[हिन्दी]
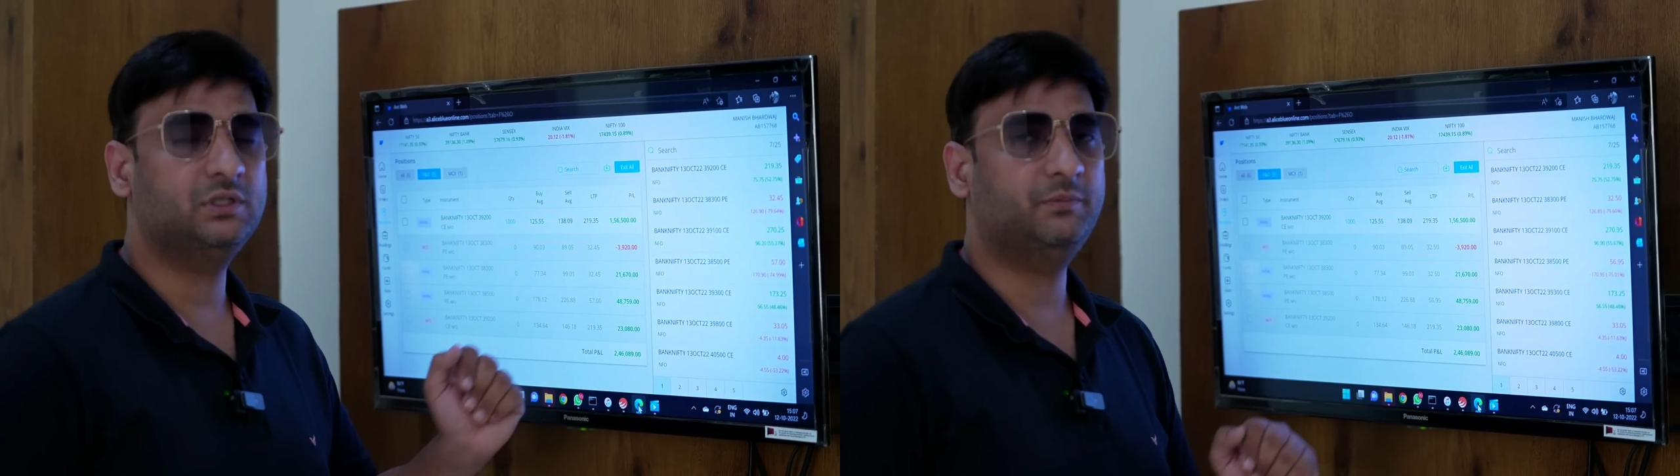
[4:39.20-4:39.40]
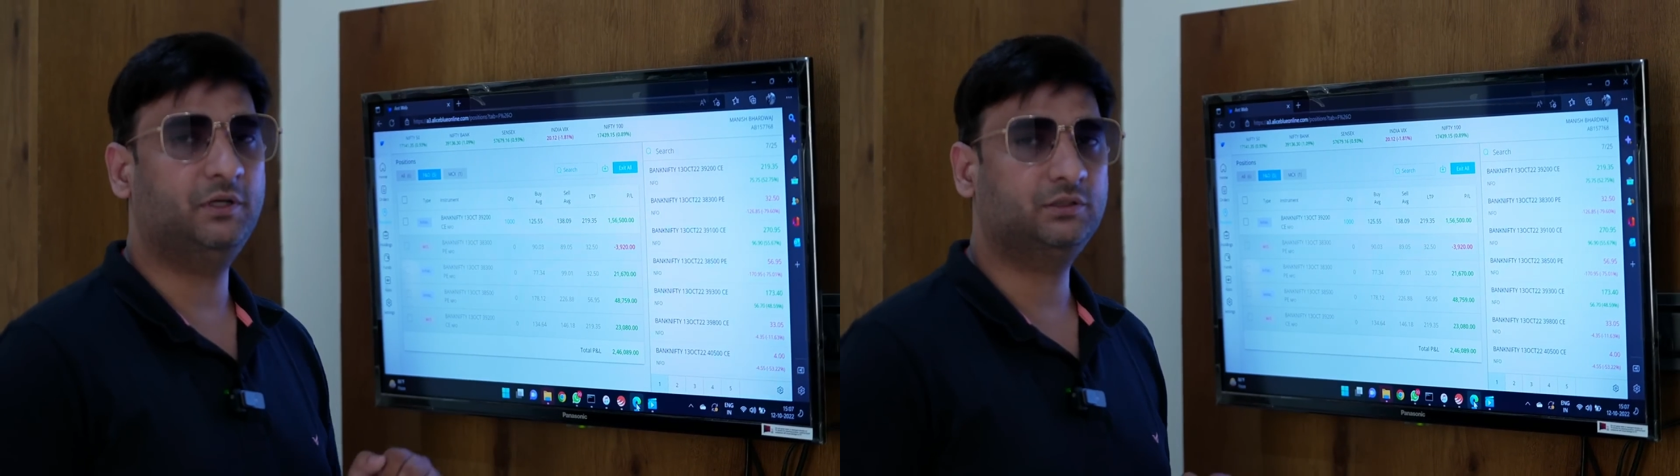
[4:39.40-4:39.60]

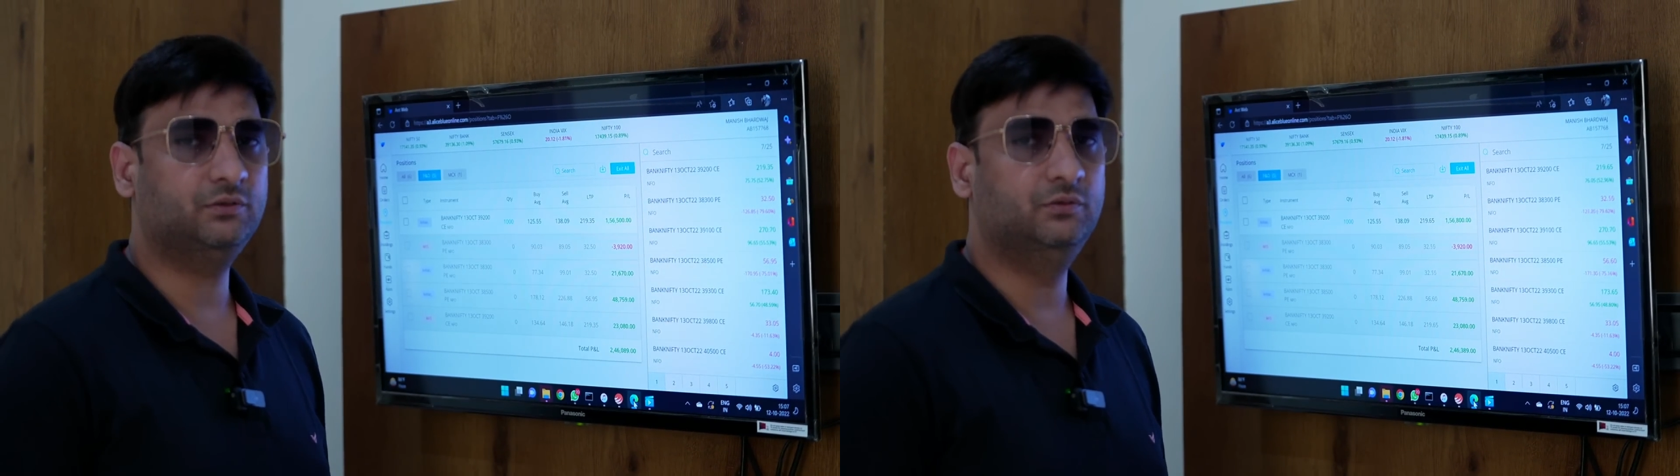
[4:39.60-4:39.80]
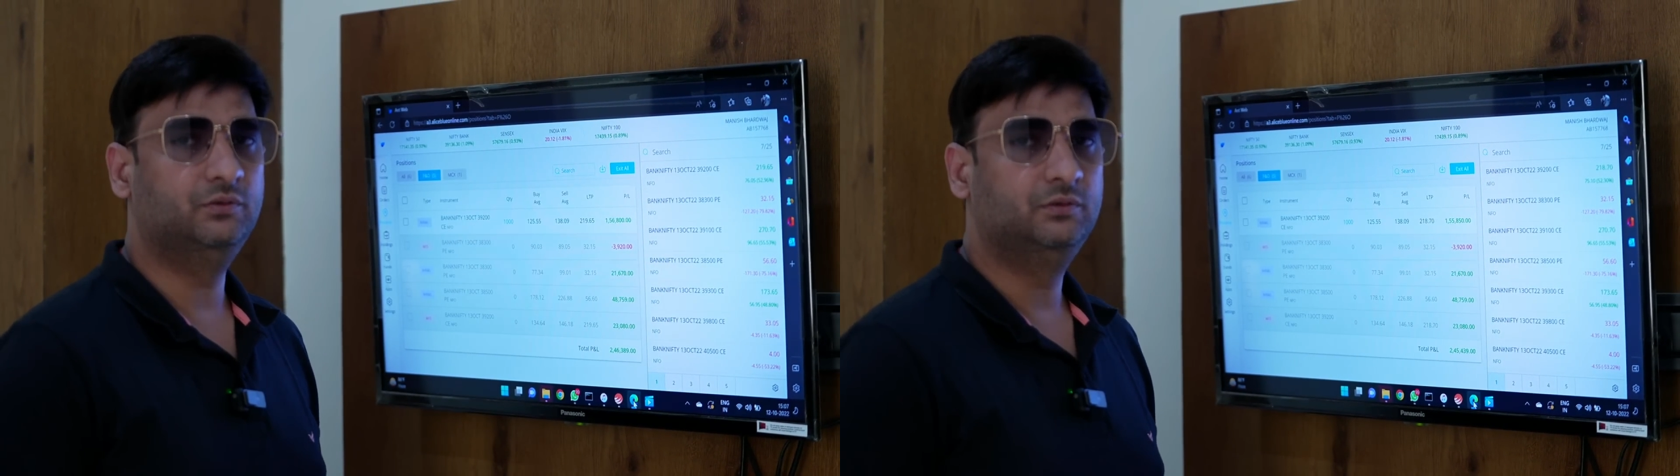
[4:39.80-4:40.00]
इस बात
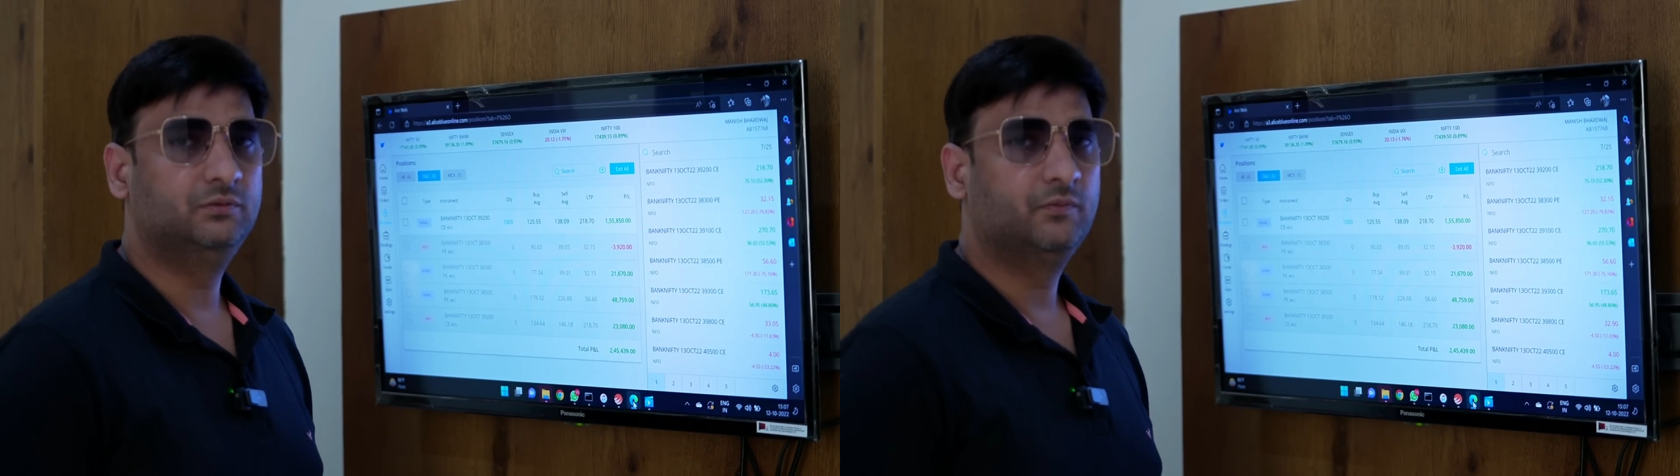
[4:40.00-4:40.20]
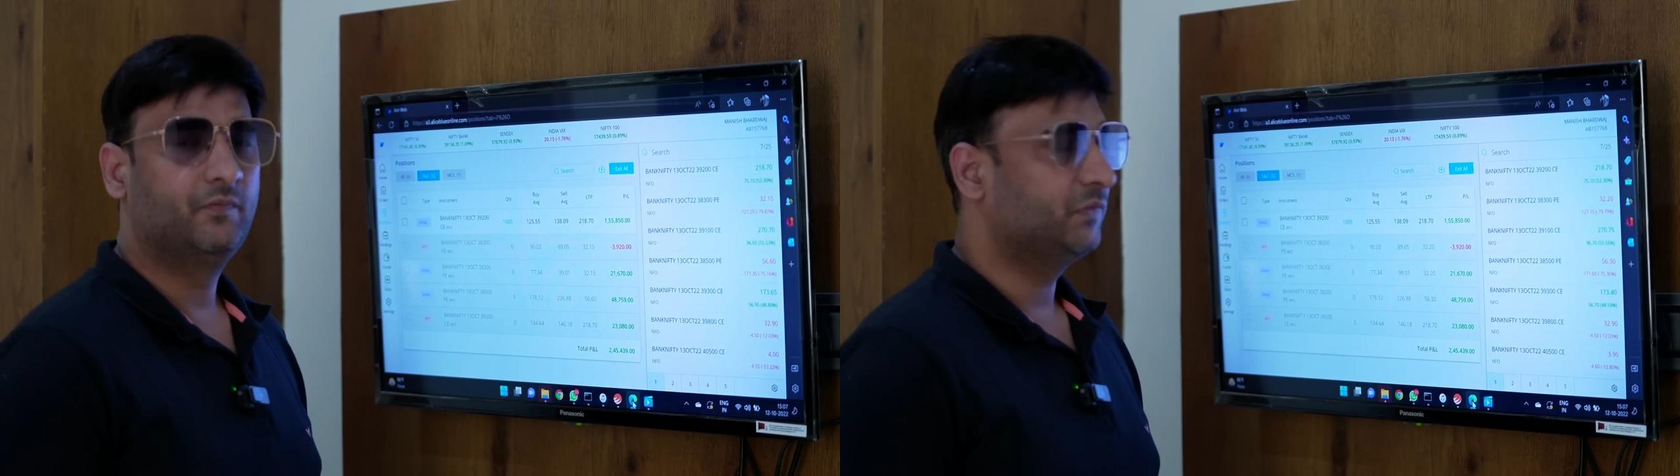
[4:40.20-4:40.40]
को
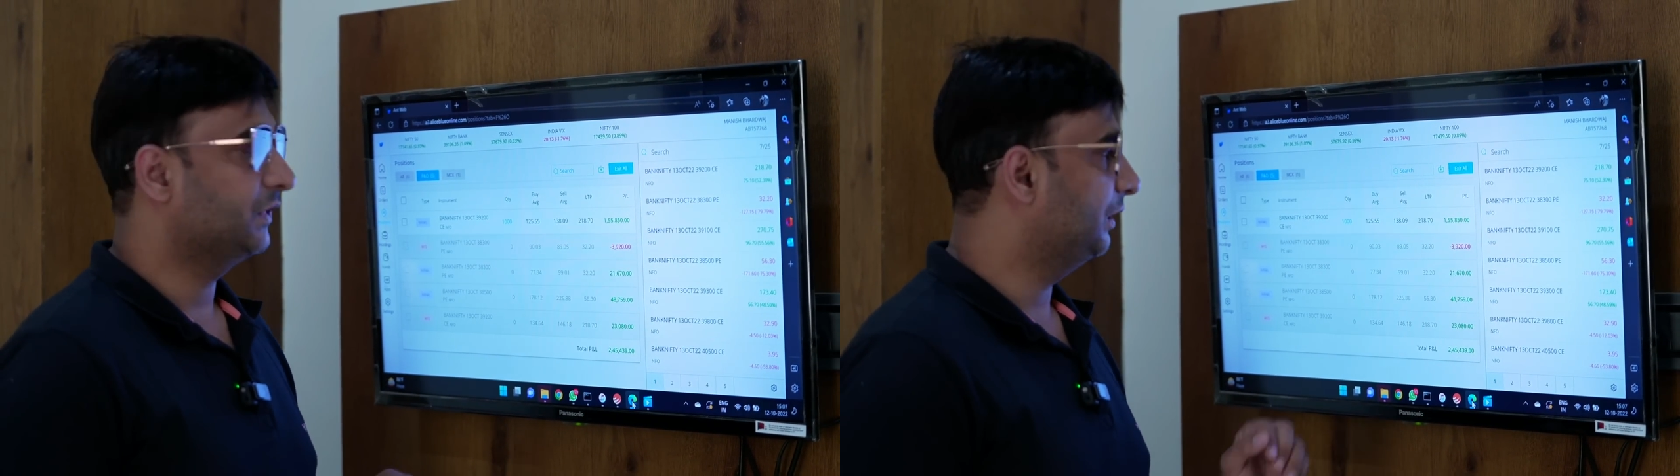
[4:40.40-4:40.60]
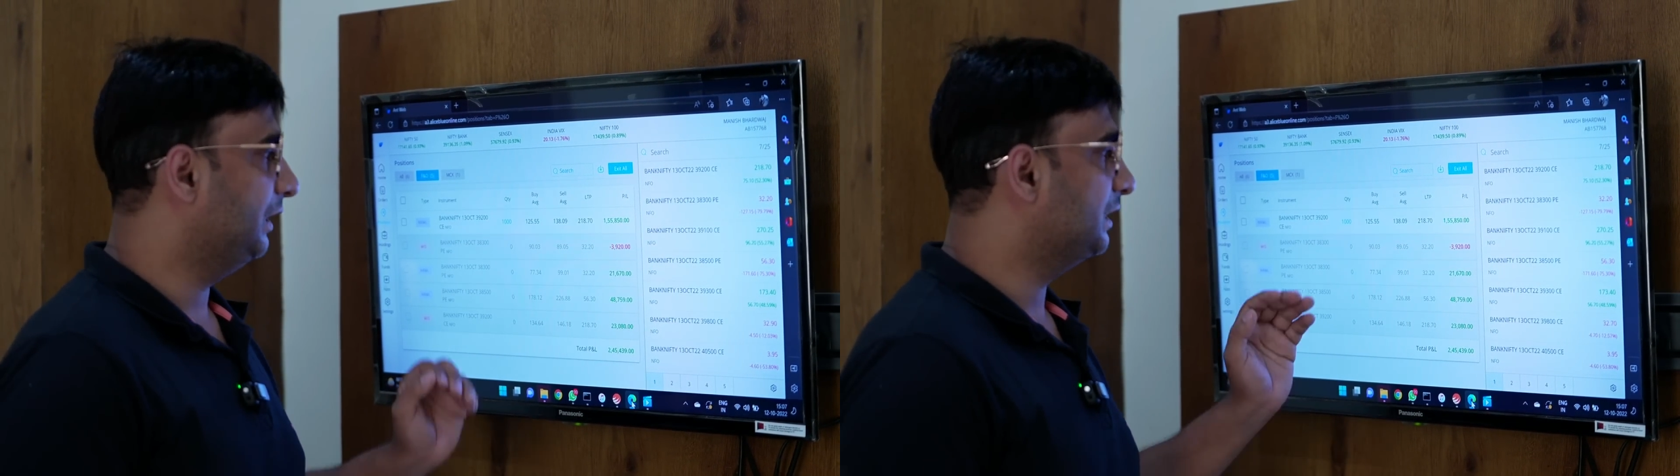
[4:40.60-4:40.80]

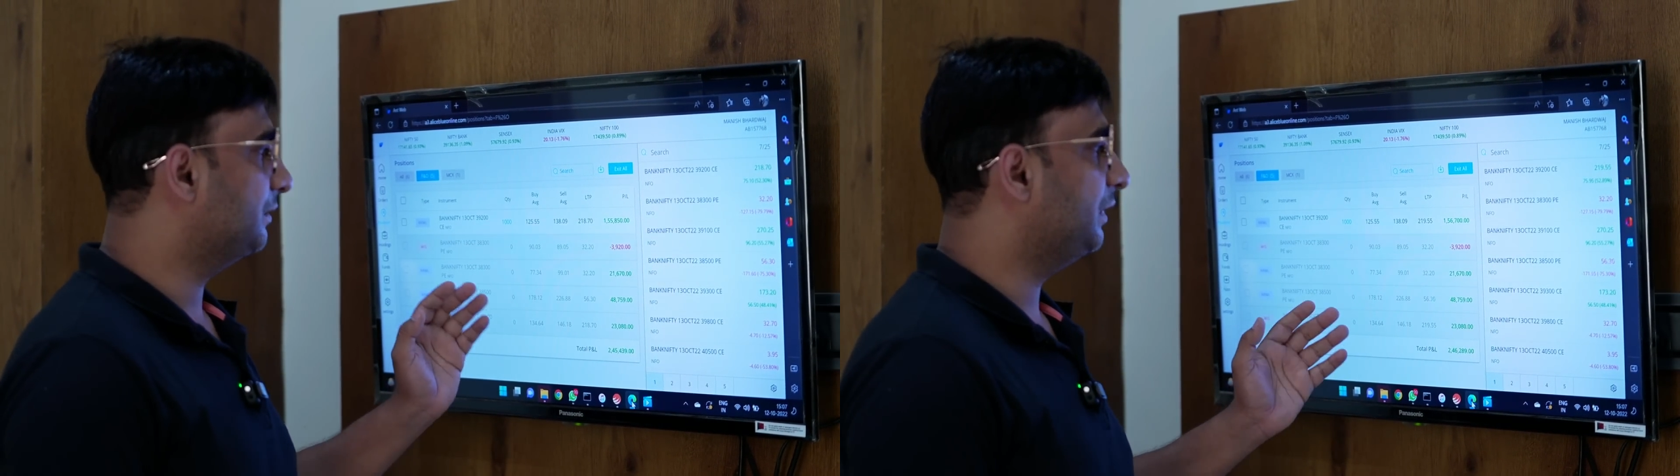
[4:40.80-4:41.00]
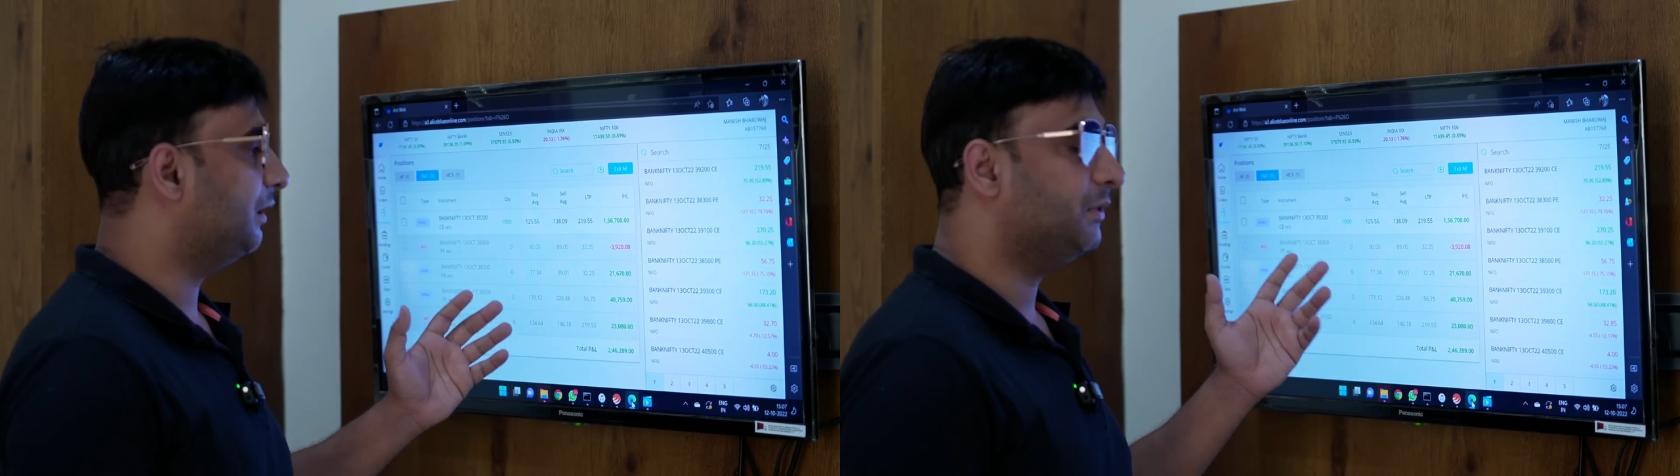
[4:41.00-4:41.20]
रेंज
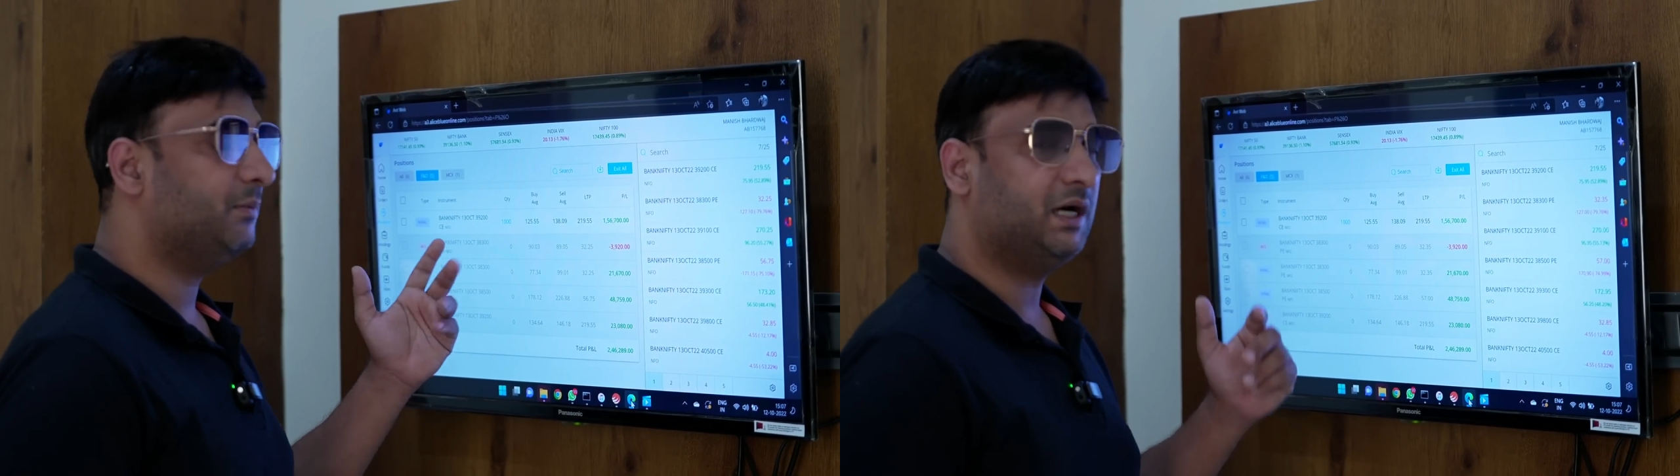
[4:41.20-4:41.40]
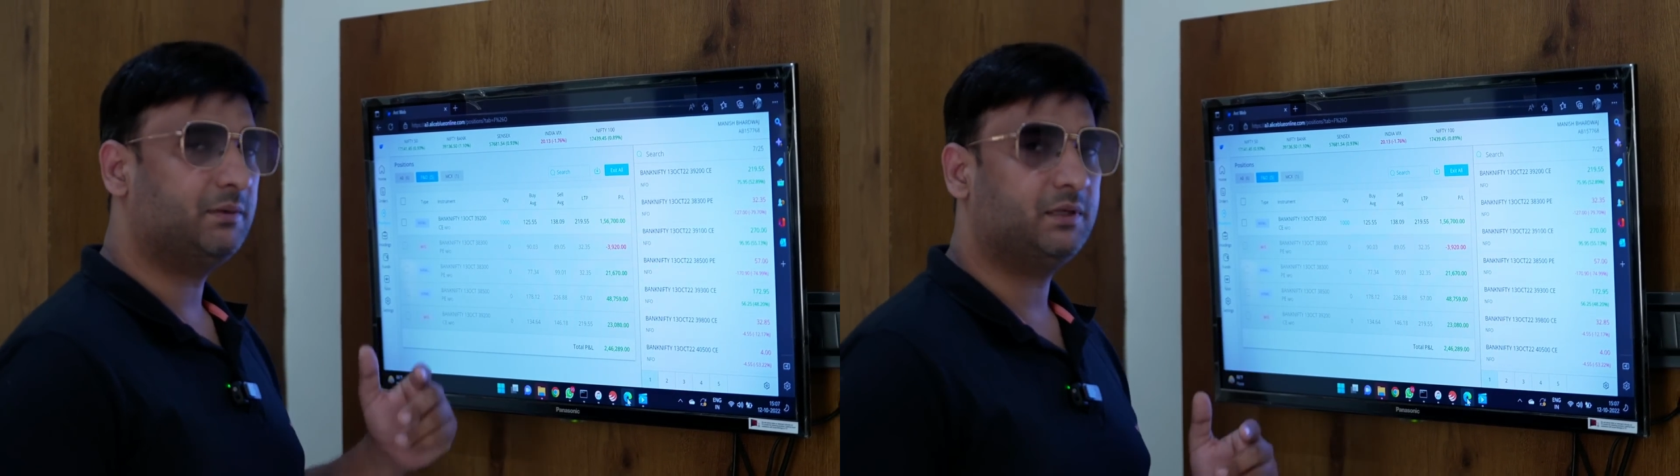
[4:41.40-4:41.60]
में है मैं
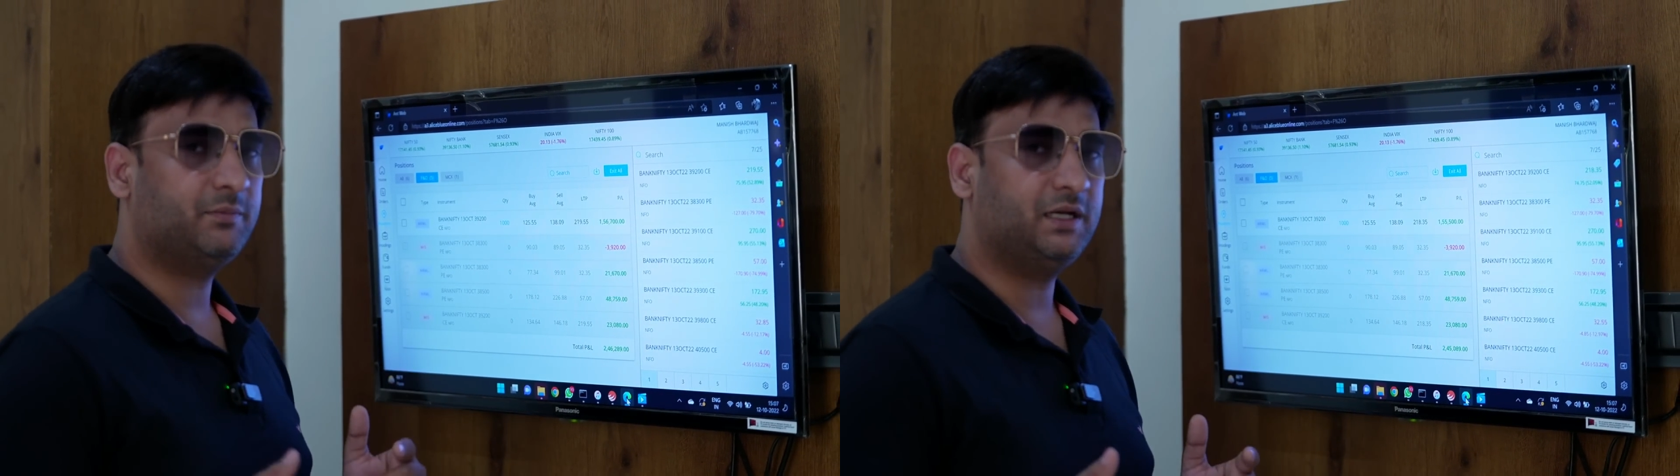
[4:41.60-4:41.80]
बार बार